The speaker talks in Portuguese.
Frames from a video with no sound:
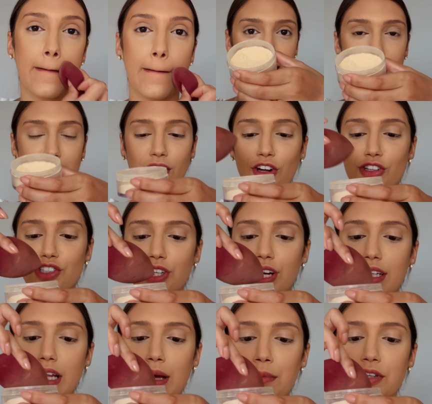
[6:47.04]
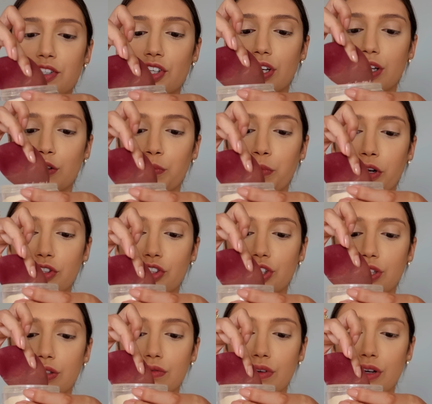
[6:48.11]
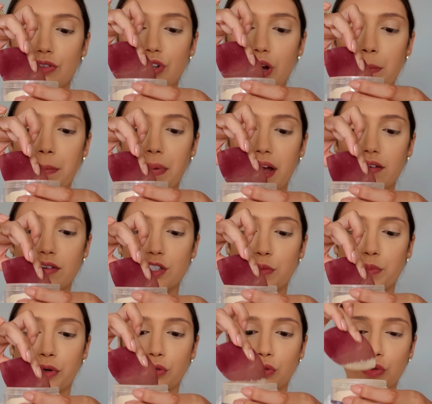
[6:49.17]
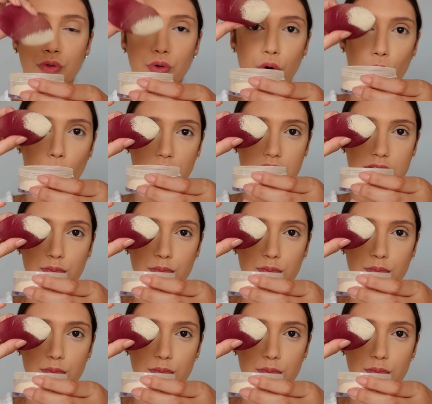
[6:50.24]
E aí, ó, diretamente aqui no potinho, eu já pego esse produto com a